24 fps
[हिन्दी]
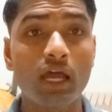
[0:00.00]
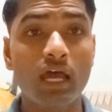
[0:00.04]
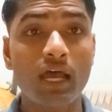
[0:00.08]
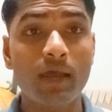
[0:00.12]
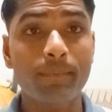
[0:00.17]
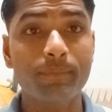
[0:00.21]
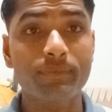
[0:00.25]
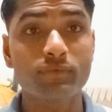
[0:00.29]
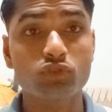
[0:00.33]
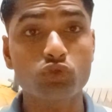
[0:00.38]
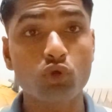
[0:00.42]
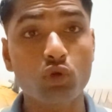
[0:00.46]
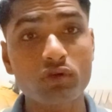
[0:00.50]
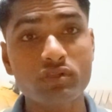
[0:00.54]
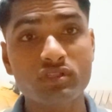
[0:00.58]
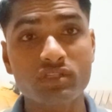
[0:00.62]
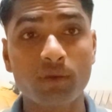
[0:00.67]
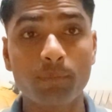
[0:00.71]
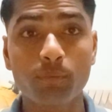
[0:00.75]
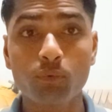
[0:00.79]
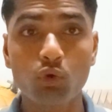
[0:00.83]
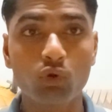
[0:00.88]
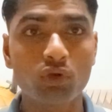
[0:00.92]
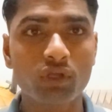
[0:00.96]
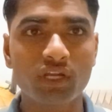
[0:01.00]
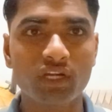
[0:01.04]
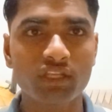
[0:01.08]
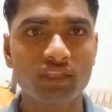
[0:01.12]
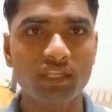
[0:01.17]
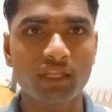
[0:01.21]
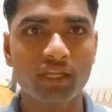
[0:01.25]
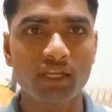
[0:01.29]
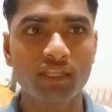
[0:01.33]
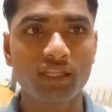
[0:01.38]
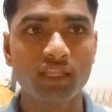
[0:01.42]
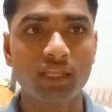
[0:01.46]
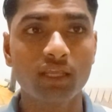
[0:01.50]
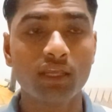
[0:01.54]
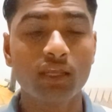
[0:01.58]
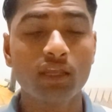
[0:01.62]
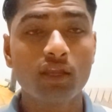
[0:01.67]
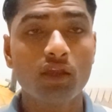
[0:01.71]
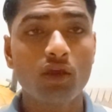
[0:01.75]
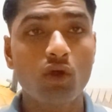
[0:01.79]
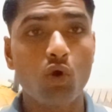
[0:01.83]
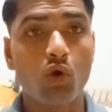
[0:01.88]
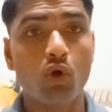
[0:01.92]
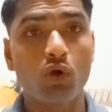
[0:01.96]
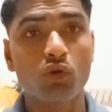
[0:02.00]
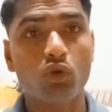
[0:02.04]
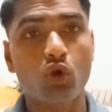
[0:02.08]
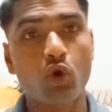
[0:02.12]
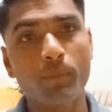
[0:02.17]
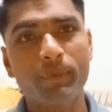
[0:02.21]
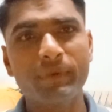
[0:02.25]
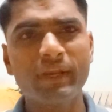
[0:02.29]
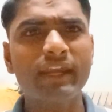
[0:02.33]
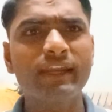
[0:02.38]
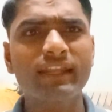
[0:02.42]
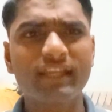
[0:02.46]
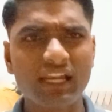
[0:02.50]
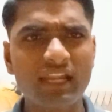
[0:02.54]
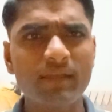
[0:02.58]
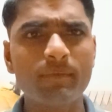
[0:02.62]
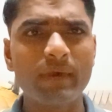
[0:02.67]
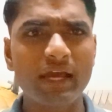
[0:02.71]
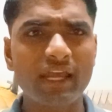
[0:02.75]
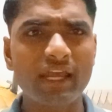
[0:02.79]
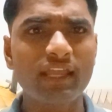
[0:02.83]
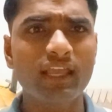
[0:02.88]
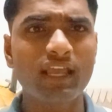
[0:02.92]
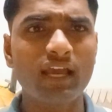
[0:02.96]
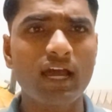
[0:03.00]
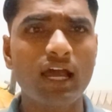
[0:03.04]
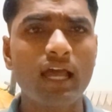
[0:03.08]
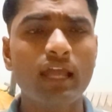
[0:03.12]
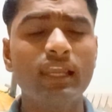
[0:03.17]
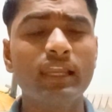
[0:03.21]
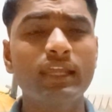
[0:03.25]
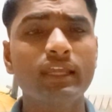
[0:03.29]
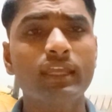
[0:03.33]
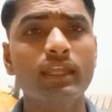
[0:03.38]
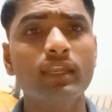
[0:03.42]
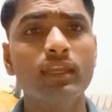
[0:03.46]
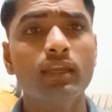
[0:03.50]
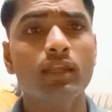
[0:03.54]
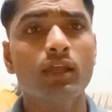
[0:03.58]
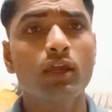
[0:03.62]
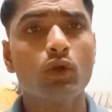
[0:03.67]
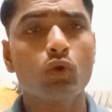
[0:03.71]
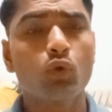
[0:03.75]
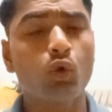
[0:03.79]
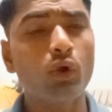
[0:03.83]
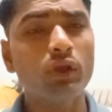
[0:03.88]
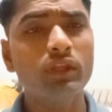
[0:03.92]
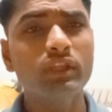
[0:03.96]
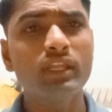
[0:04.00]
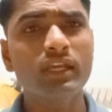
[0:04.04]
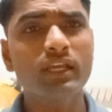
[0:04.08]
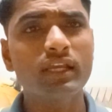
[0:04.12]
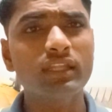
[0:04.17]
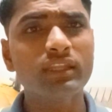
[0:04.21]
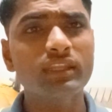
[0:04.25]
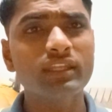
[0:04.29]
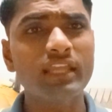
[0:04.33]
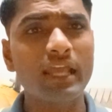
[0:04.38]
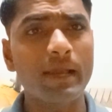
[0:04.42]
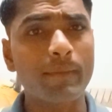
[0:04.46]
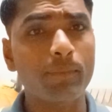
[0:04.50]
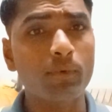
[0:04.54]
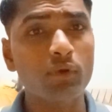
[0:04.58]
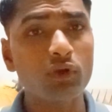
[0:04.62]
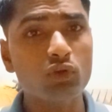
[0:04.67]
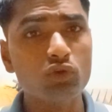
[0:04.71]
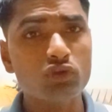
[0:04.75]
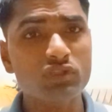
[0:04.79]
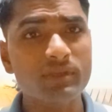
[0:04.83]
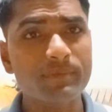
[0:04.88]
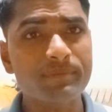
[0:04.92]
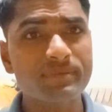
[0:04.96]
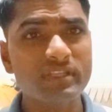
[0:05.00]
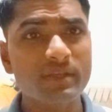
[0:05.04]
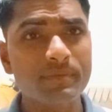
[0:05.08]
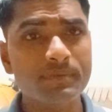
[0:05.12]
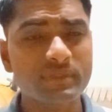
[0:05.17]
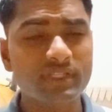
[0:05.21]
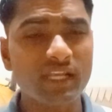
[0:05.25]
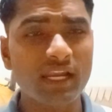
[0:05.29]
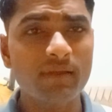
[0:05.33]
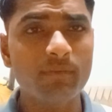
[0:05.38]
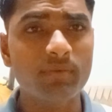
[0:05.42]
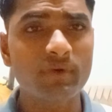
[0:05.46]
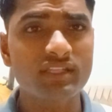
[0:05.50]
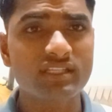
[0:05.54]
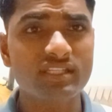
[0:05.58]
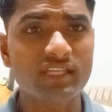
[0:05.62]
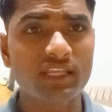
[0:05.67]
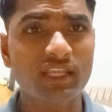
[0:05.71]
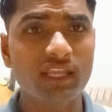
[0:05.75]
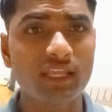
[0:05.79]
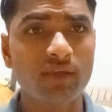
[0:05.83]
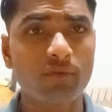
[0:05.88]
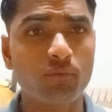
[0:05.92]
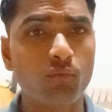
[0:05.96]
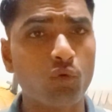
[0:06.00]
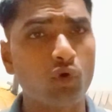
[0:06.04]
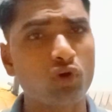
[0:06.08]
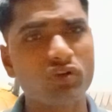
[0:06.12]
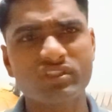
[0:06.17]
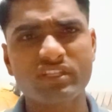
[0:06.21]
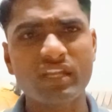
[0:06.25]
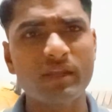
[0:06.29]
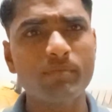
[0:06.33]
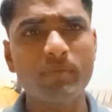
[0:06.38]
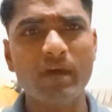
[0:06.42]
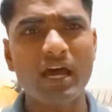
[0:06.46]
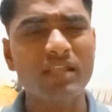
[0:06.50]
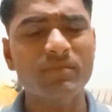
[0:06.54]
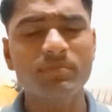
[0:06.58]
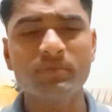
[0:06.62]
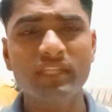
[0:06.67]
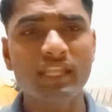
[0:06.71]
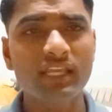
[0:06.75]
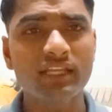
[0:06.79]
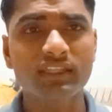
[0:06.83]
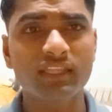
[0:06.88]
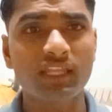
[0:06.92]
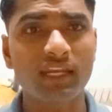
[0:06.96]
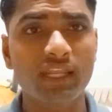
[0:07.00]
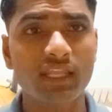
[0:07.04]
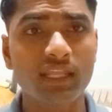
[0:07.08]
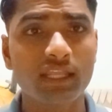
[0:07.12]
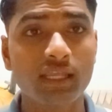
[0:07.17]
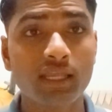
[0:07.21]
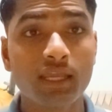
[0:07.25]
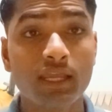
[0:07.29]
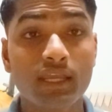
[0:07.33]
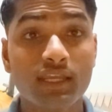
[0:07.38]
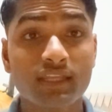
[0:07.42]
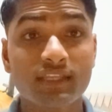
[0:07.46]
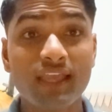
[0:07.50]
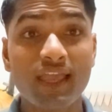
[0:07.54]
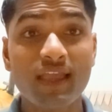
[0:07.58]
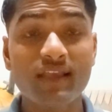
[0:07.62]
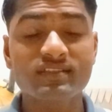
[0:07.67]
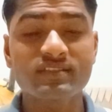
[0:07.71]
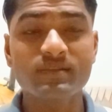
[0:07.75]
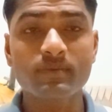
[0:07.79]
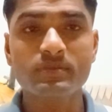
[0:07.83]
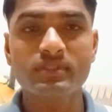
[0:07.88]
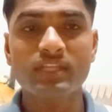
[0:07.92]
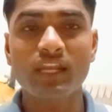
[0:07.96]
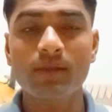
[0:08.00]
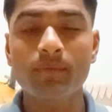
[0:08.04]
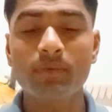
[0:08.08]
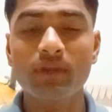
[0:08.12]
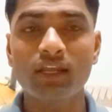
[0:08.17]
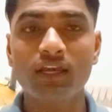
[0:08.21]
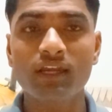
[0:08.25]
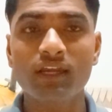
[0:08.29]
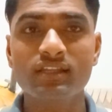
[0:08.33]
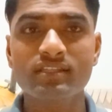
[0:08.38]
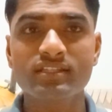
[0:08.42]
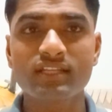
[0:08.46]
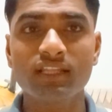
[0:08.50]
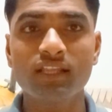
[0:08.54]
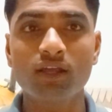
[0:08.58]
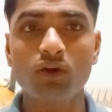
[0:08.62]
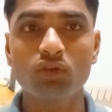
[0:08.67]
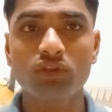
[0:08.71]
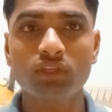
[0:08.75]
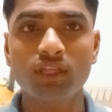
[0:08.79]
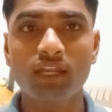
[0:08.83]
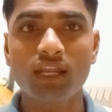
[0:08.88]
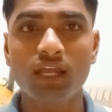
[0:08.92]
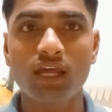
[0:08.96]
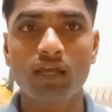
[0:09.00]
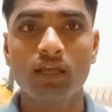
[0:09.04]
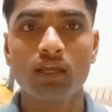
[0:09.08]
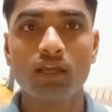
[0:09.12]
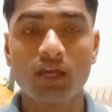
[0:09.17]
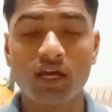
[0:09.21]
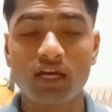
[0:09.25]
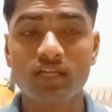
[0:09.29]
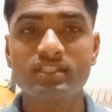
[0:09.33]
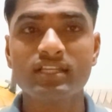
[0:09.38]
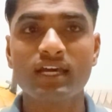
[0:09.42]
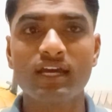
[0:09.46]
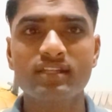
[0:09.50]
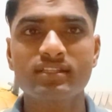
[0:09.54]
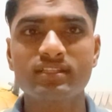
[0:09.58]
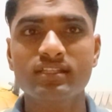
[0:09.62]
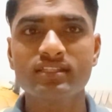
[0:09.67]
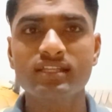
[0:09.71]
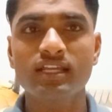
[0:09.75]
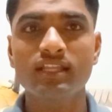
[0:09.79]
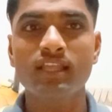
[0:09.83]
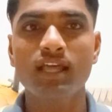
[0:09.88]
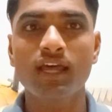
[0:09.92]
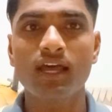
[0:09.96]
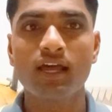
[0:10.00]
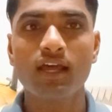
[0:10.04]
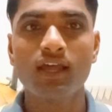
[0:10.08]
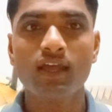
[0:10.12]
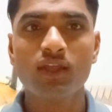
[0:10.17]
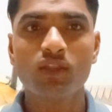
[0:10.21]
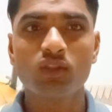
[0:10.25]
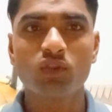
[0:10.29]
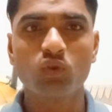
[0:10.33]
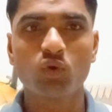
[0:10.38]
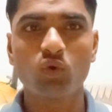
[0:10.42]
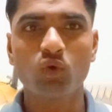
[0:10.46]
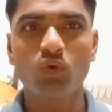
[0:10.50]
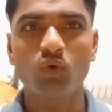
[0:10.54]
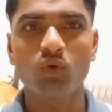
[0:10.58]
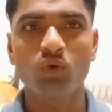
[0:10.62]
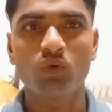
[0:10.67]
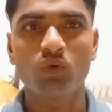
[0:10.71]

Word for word: आप सोर्स अपलोड करते रहिए और कॉपीराइट क्लेम आएगा लेकिन कोई दिक्कत नहीं आपको उनको सिर्फ सब्सक्राइबर चाहिए उस टाइम बाद में देखते रहेंगे क्या है सब्सक्राइबर अगर ज़्यादा होता है ना हज़ार से ज़्यादा तो